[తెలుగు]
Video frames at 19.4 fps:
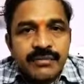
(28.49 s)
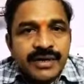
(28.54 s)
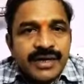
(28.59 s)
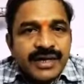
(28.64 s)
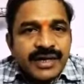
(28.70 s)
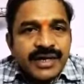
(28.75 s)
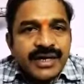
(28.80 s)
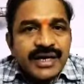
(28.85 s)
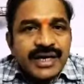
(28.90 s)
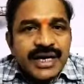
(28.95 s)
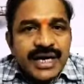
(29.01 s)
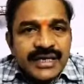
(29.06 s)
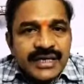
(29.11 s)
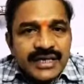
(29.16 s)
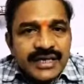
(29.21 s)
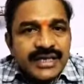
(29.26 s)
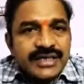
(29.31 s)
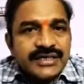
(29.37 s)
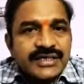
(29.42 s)
మీడియాని
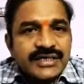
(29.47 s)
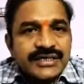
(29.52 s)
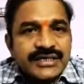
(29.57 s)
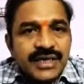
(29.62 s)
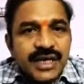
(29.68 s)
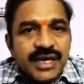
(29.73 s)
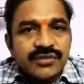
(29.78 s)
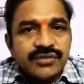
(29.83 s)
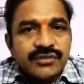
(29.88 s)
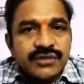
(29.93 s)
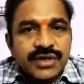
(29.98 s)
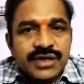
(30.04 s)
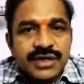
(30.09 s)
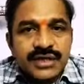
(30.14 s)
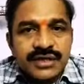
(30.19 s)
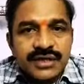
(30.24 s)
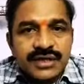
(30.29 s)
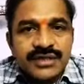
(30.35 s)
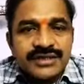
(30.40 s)
కట్టడి చేసేలా
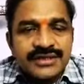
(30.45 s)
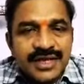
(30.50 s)
ఉందనేది